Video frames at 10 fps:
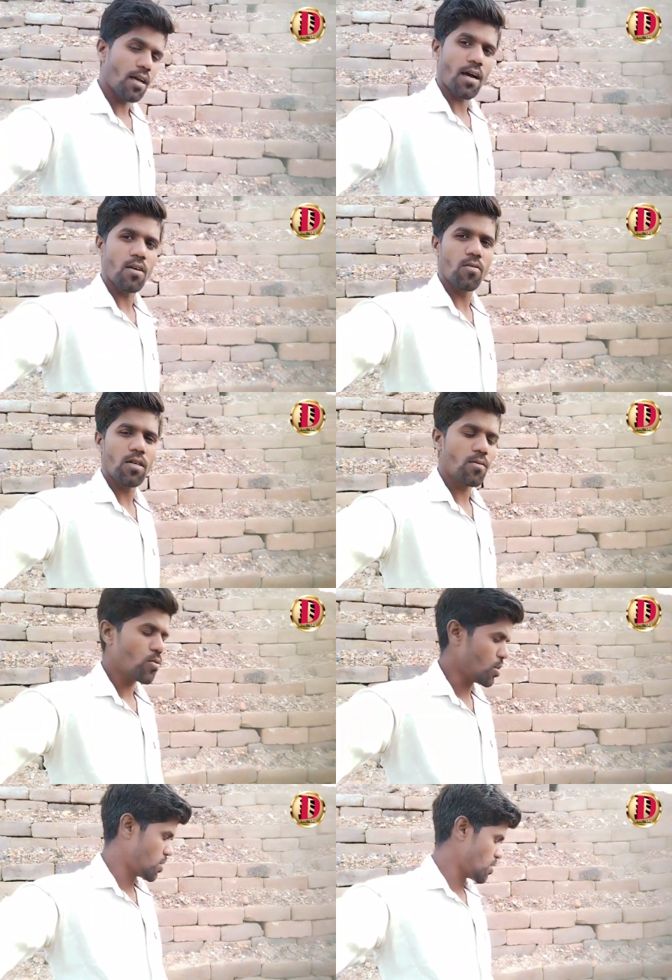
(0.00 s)
लगाई हुई है
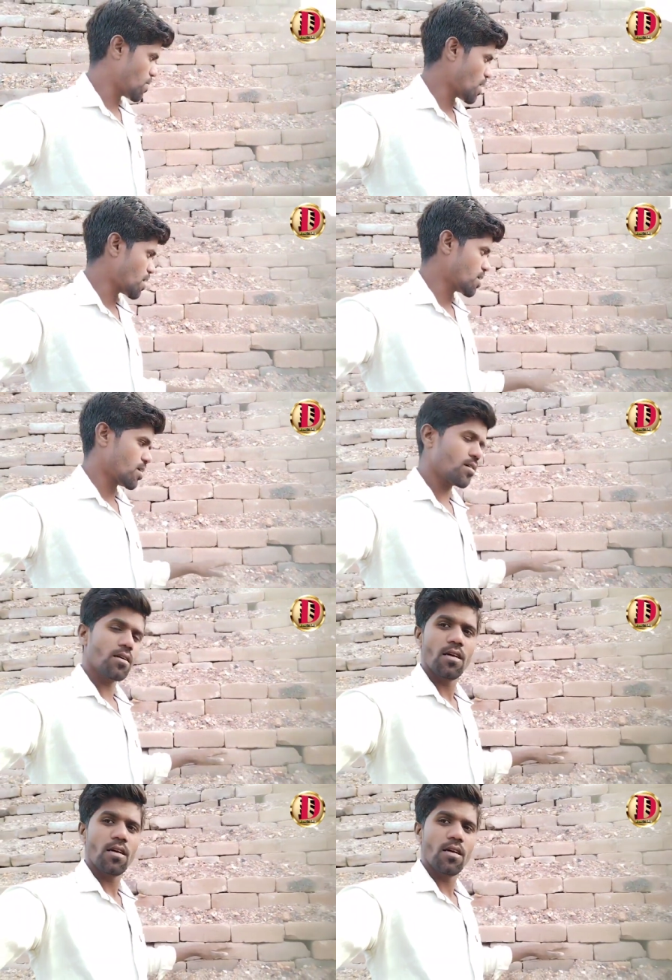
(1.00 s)
वो स्टेज पार ना करें